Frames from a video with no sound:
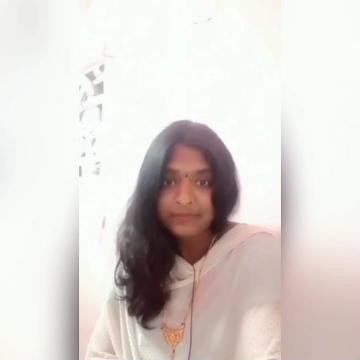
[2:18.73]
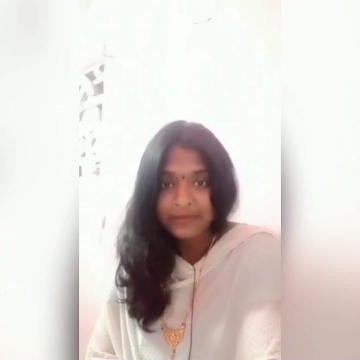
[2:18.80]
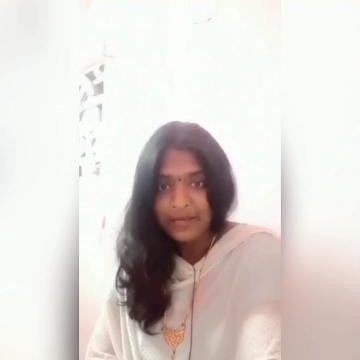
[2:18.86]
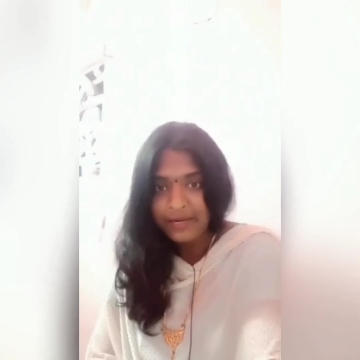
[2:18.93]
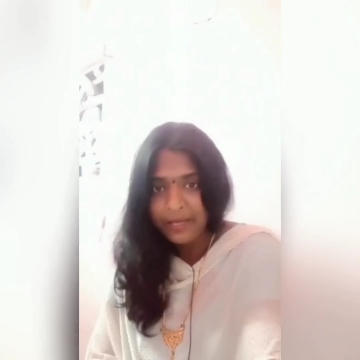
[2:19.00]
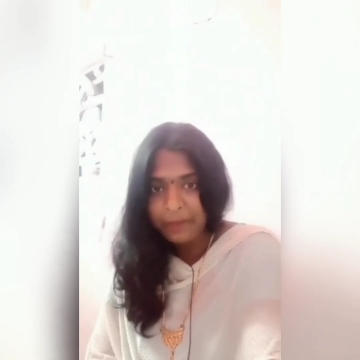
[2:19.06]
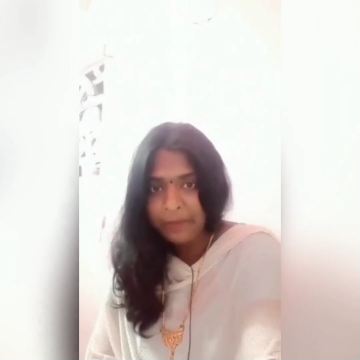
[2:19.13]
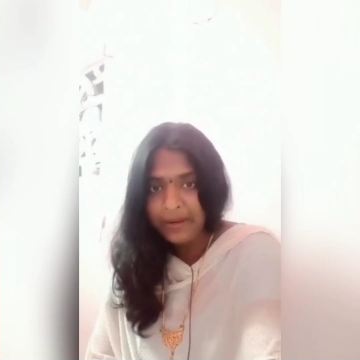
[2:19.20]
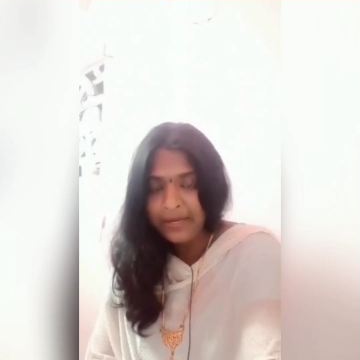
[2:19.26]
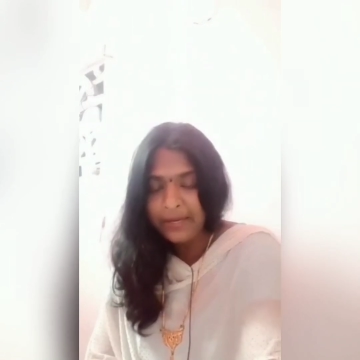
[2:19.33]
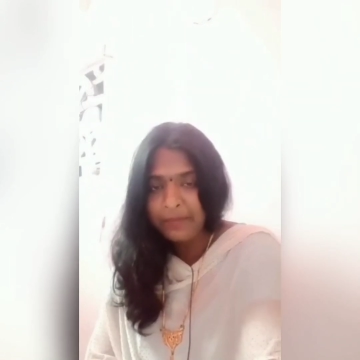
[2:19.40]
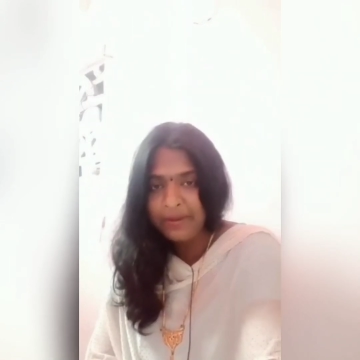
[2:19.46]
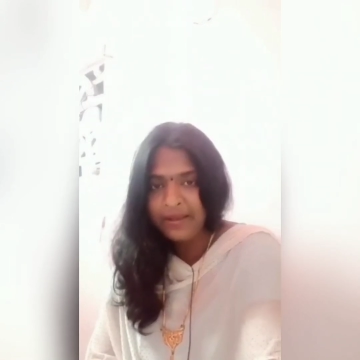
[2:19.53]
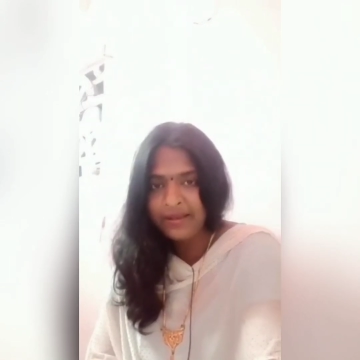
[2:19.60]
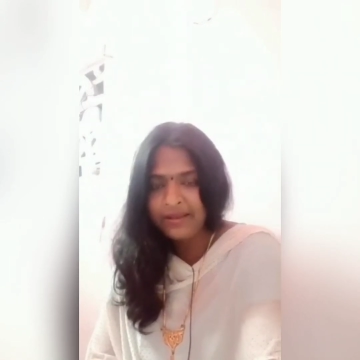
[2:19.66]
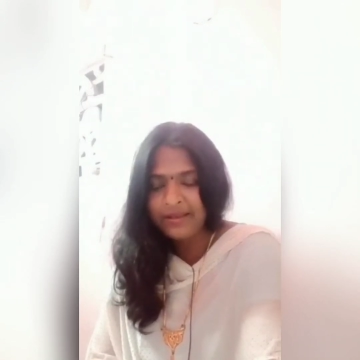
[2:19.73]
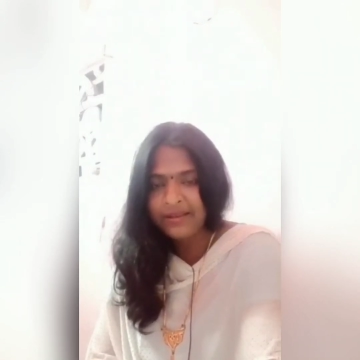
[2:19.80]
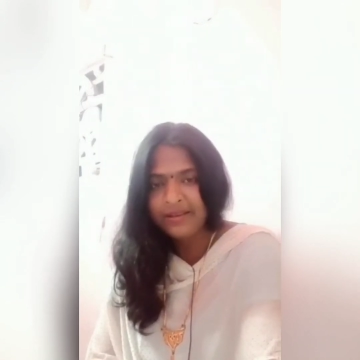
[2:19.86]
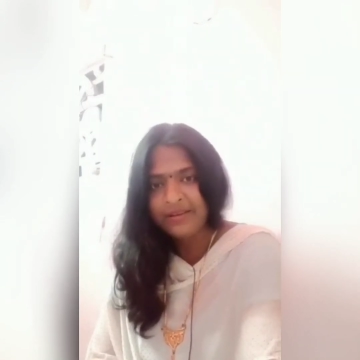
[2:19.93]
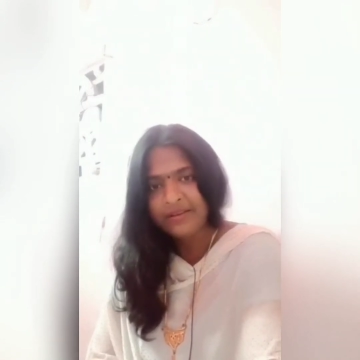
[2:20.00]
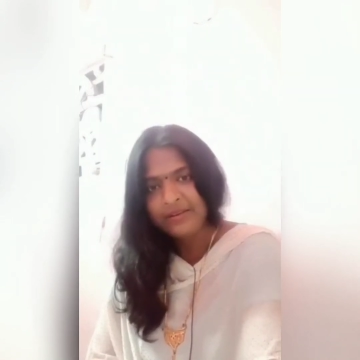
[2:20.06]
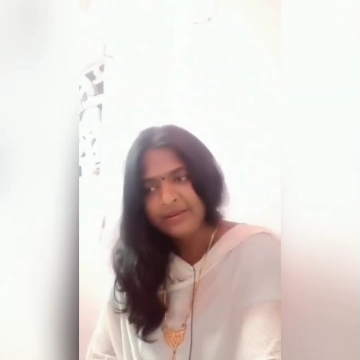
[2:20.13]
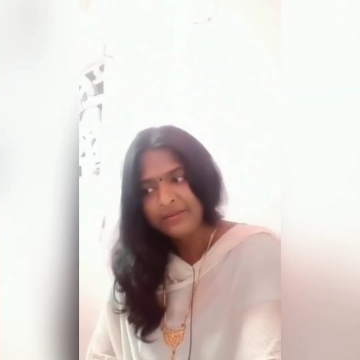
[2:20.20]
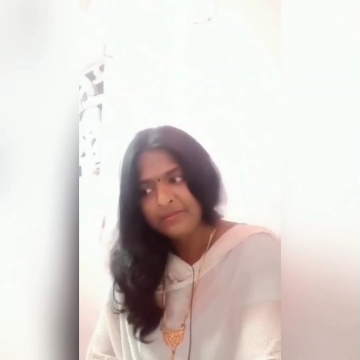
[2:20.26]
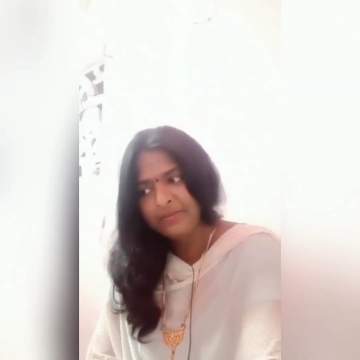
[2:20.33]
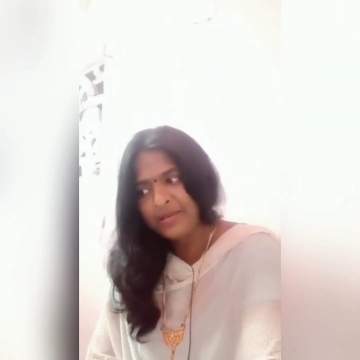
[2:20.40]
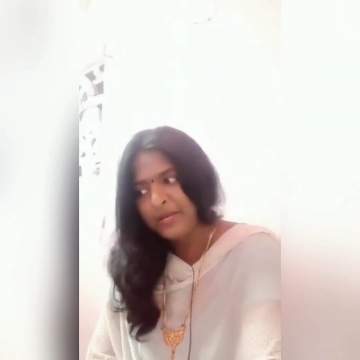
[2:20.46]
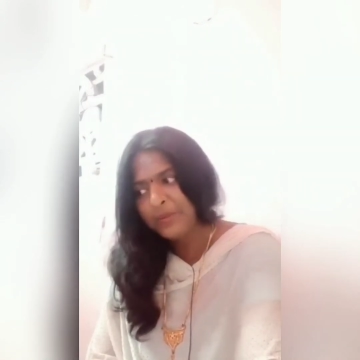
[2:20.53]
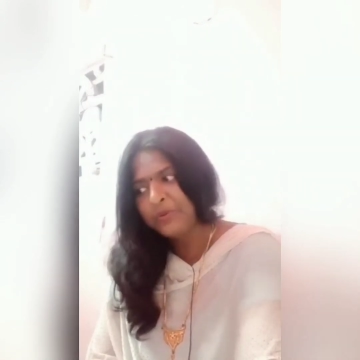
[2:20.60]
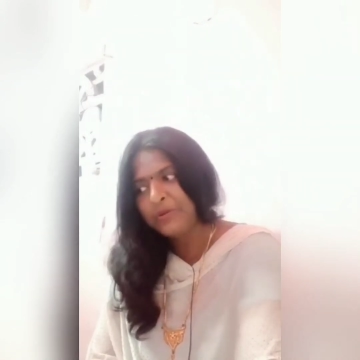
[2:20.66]
நடைப்பயணமாக
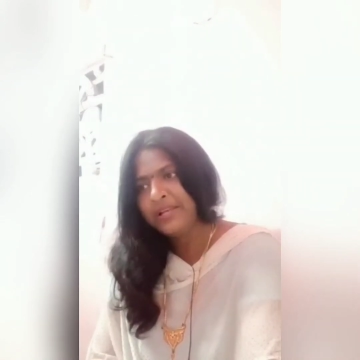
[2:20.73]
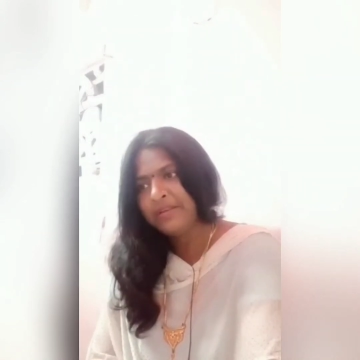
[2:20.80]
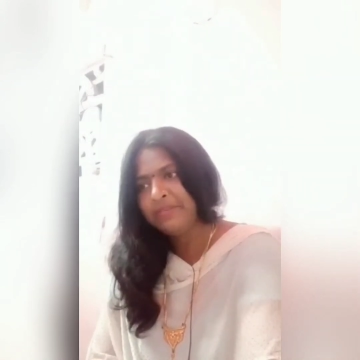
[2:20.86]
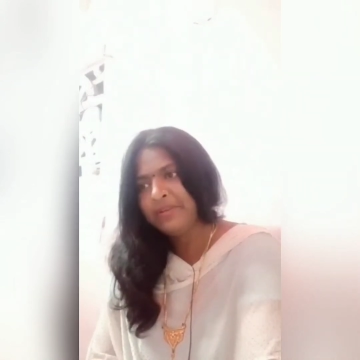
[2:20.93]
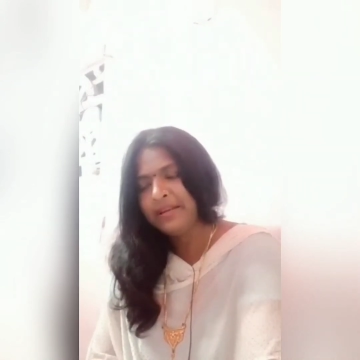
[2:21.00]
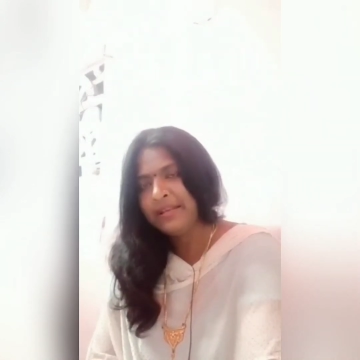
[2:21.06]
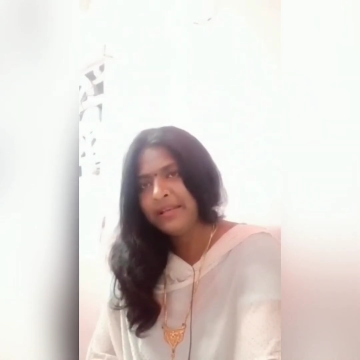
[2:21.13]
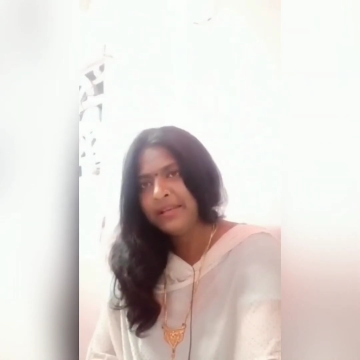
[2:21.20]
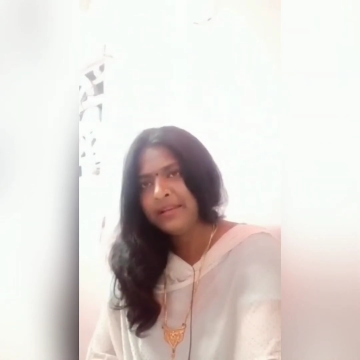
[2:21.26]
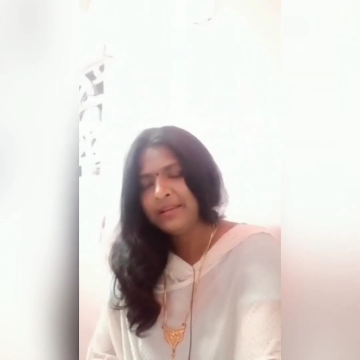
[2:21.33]
வர முடியவில்லை